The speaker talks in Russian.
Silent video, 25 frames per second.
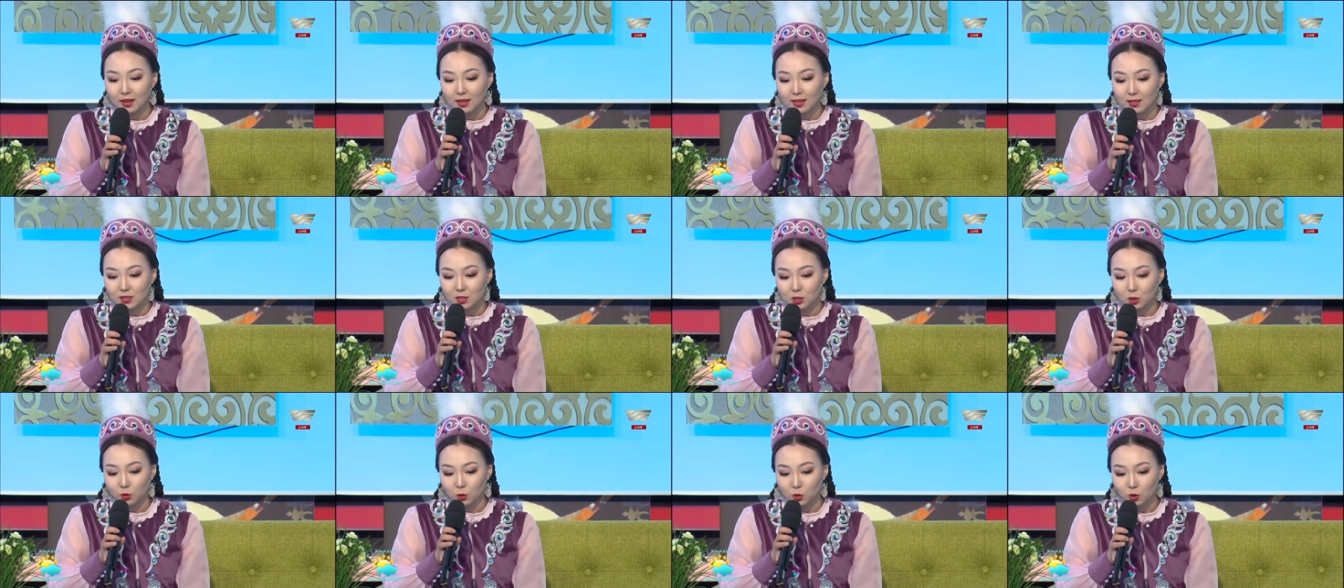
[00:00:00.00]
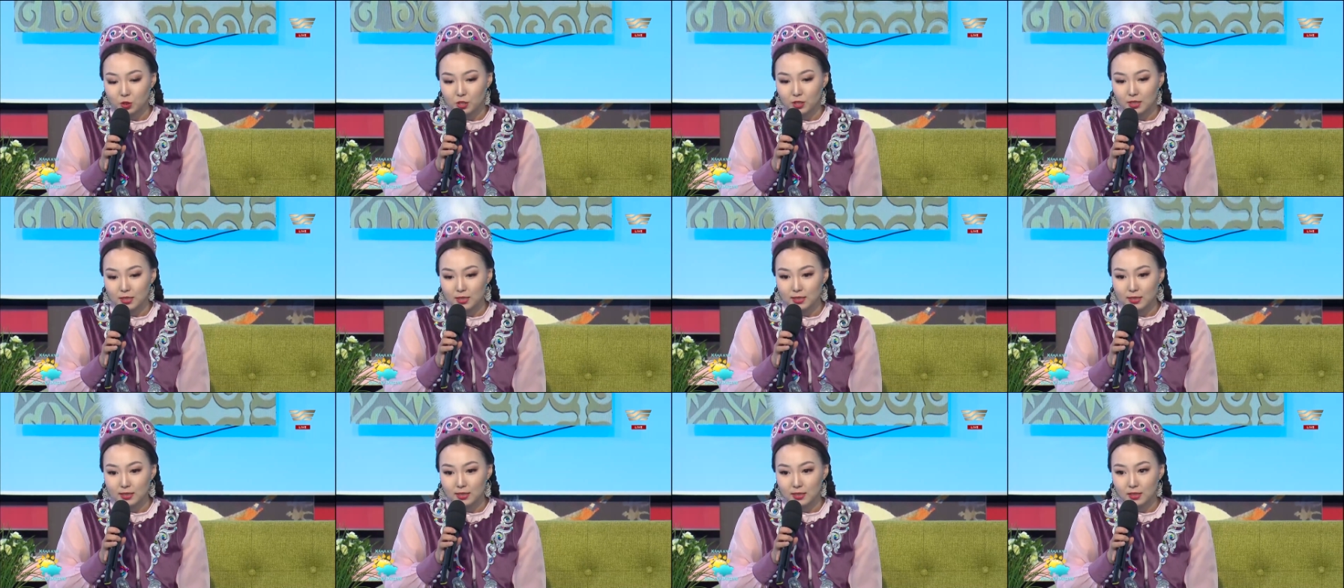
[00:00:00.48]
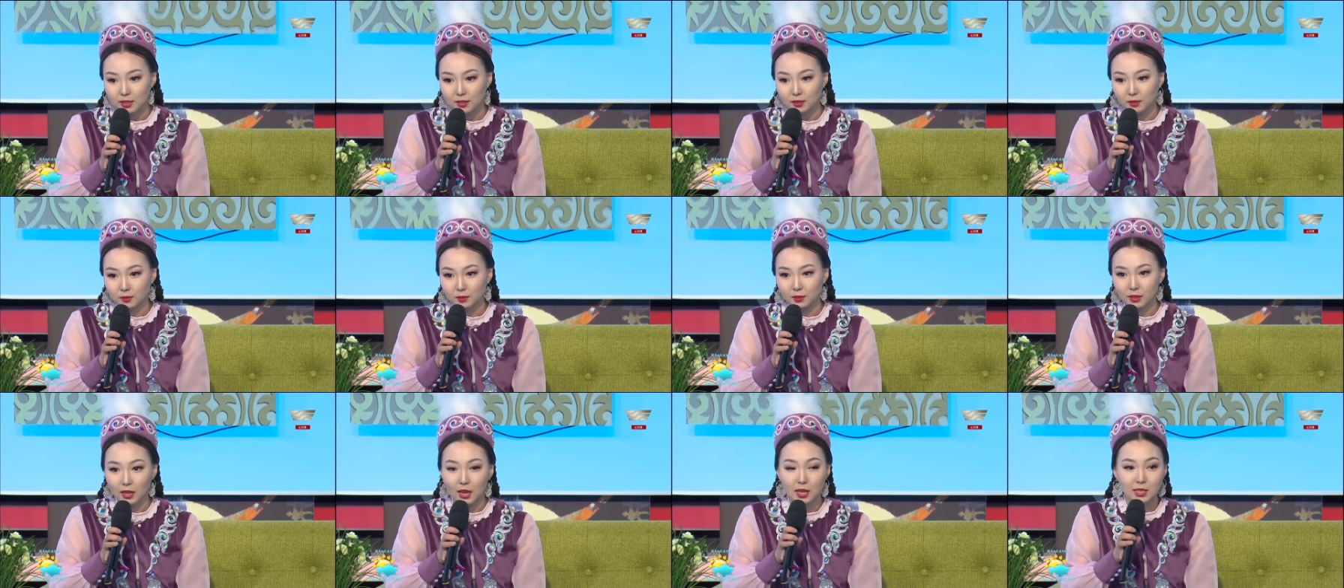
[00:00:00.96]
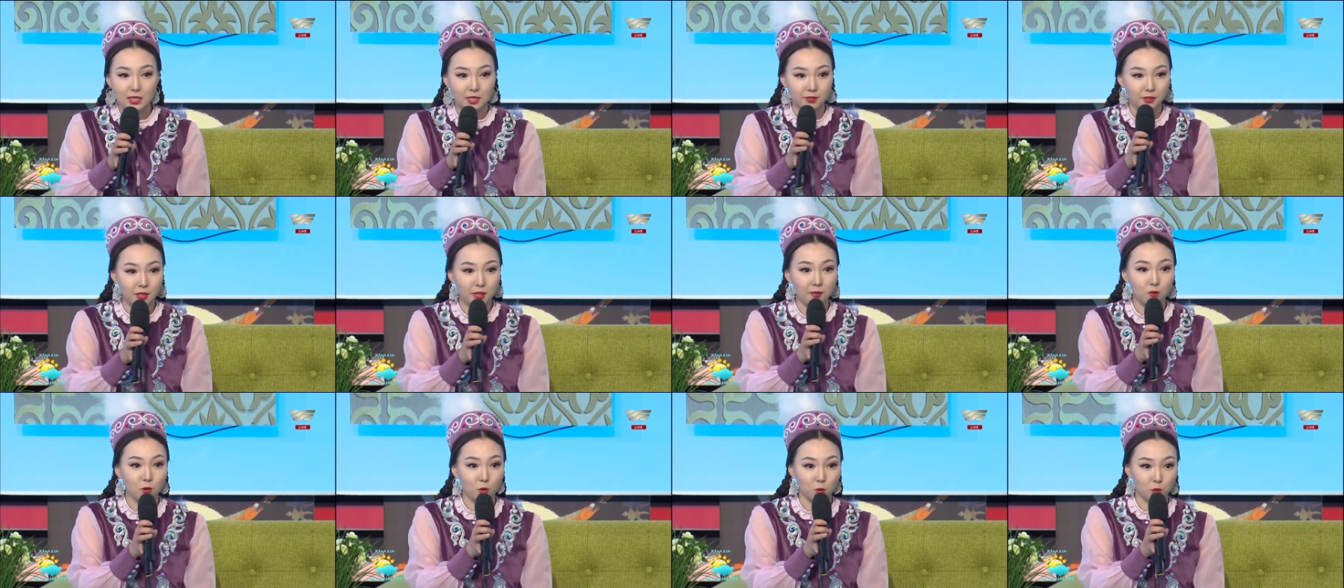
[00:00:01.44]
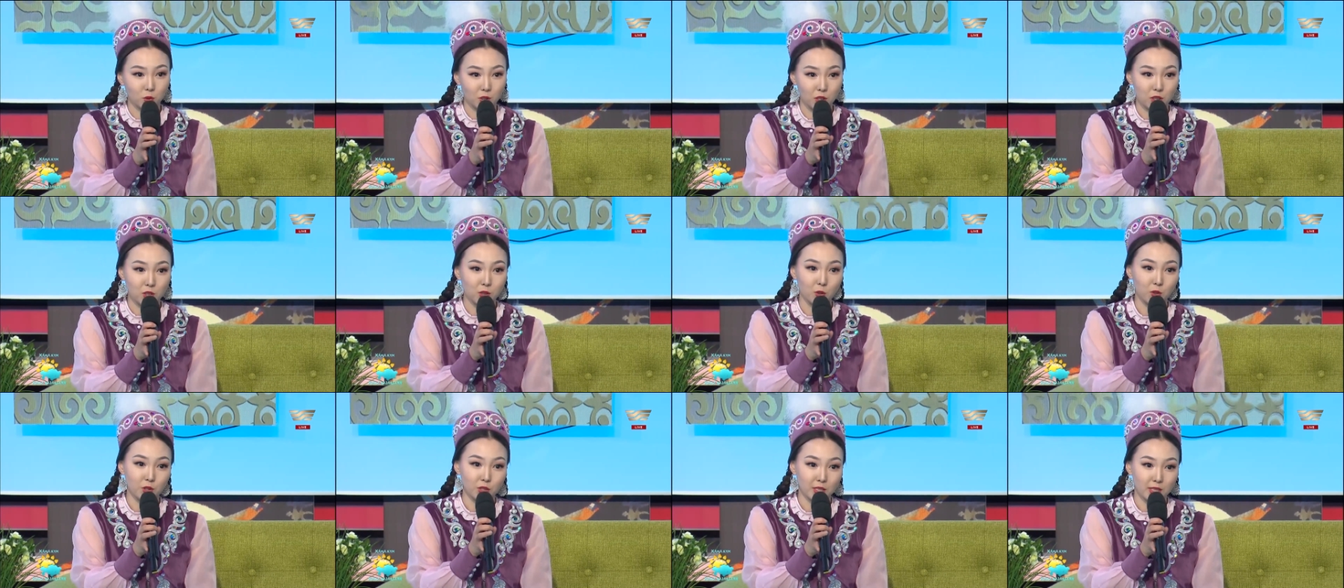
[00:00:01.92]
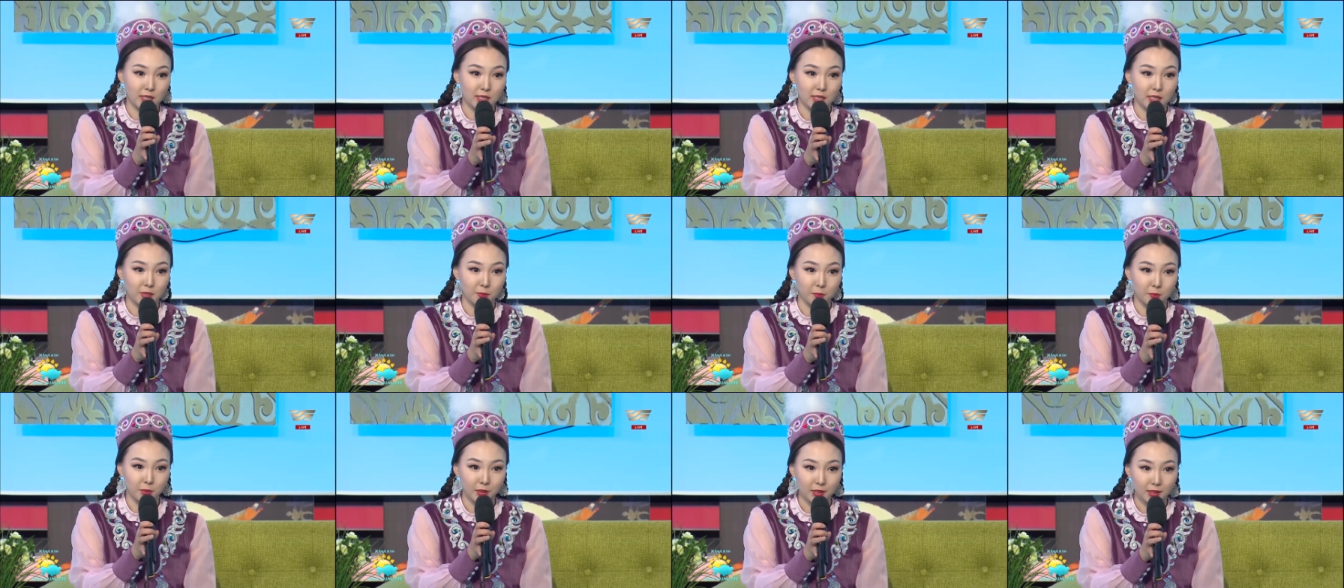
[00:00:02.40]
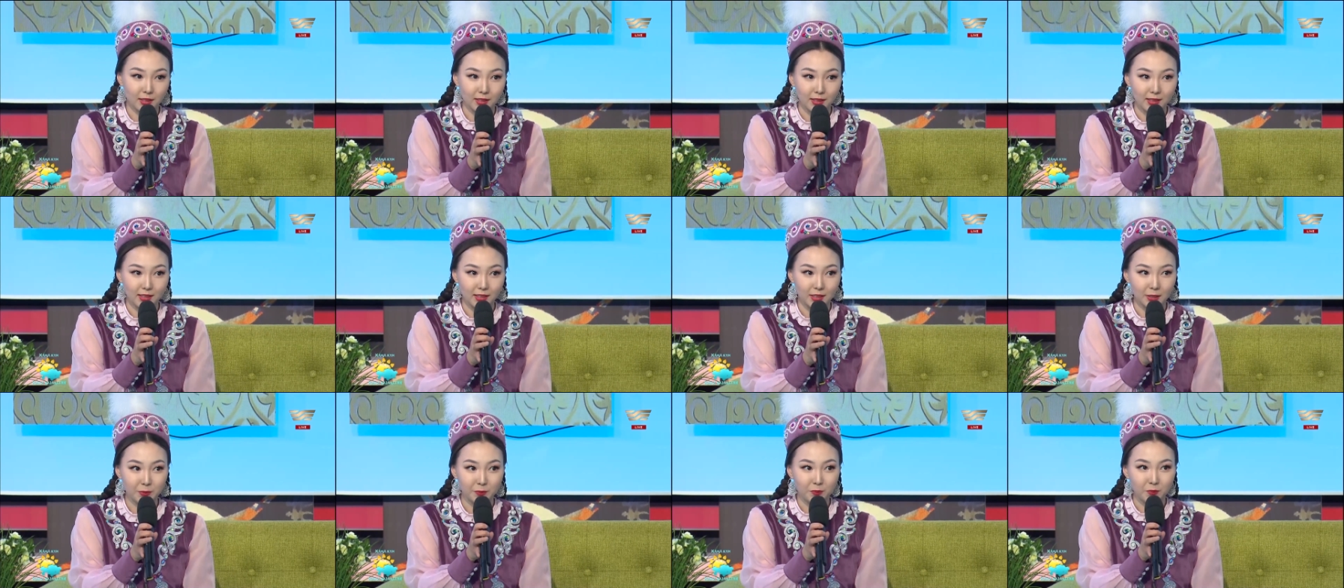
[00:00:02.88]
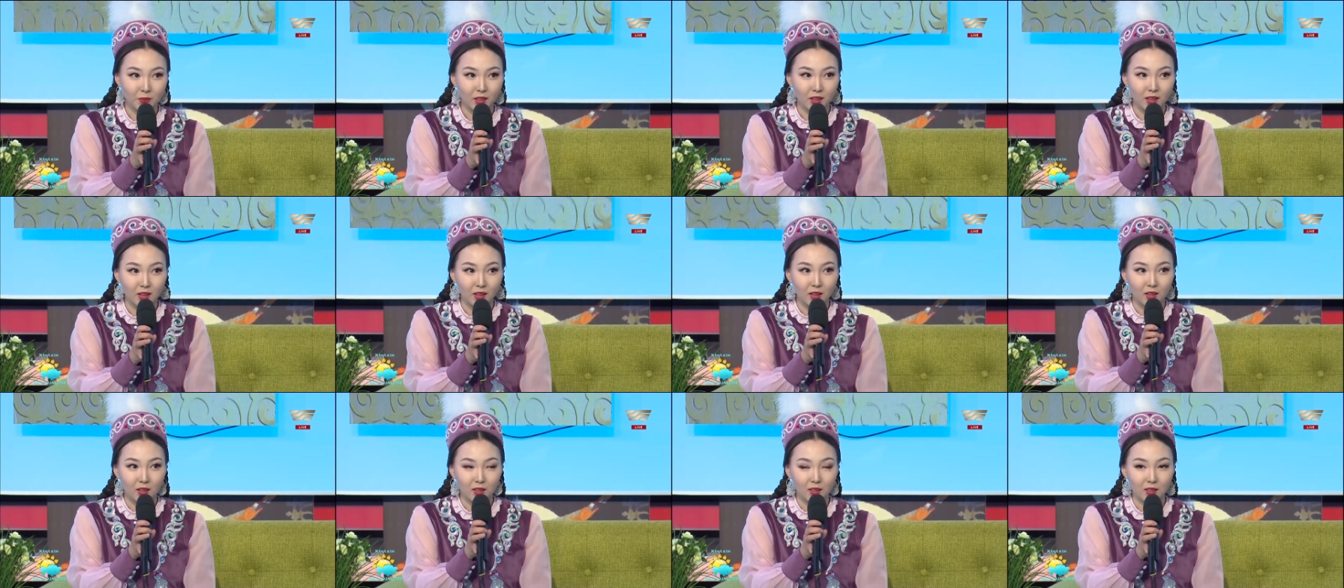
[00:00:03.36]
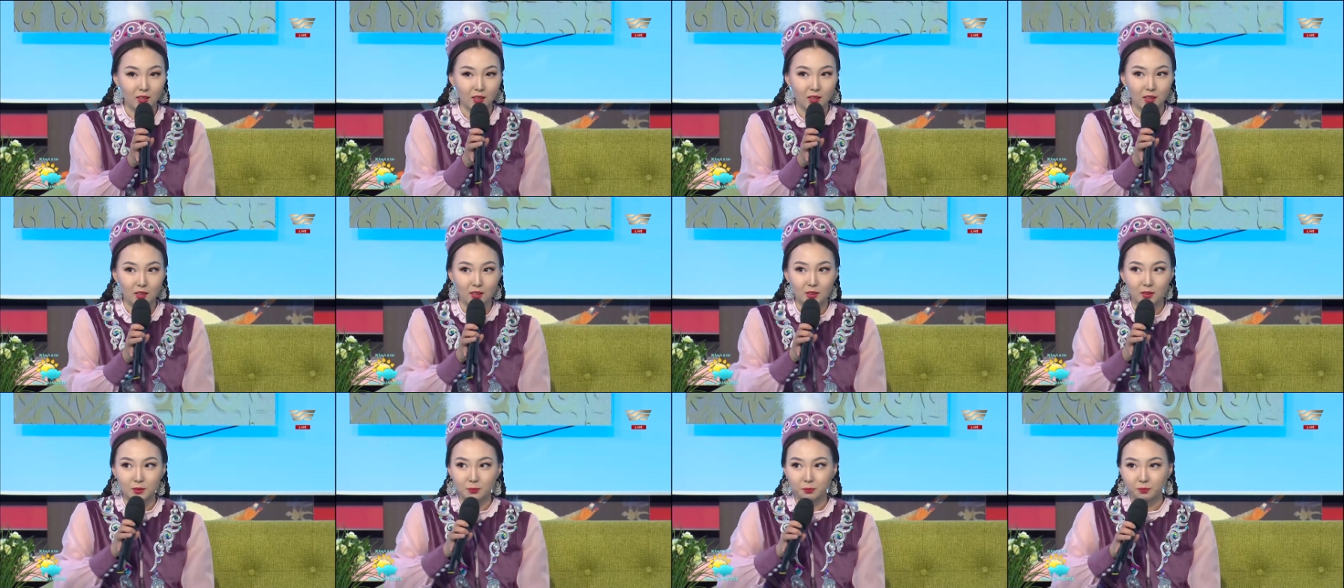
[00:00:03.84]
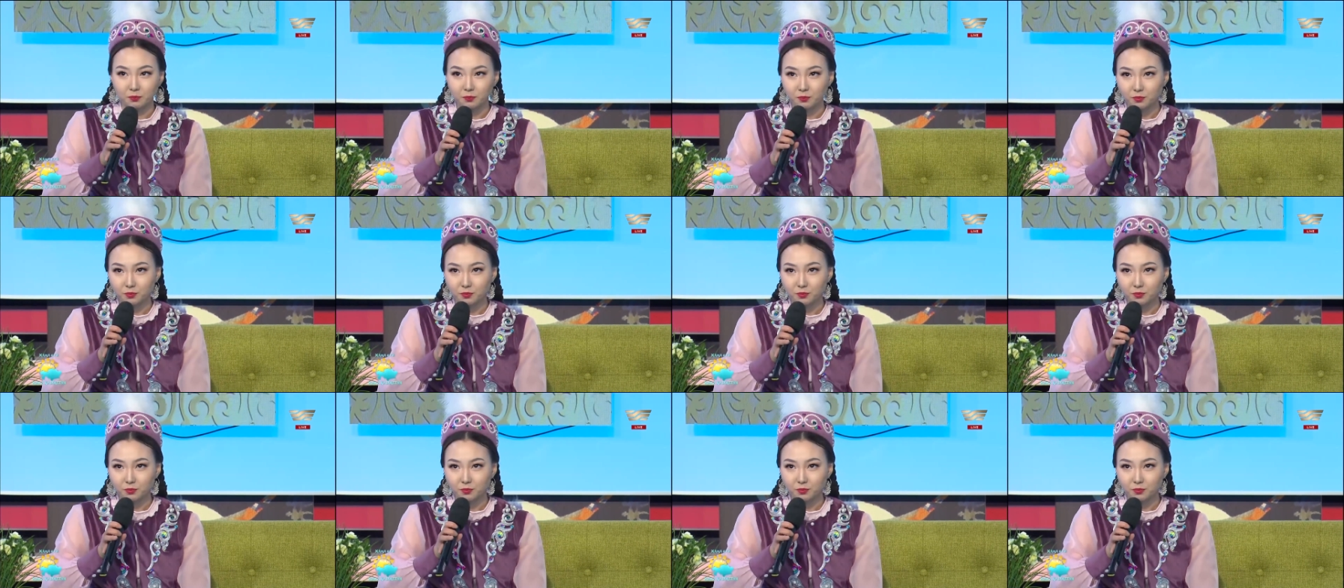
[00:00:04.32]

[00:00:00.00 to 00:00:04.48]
сложности, да, своего рода сложности были. А,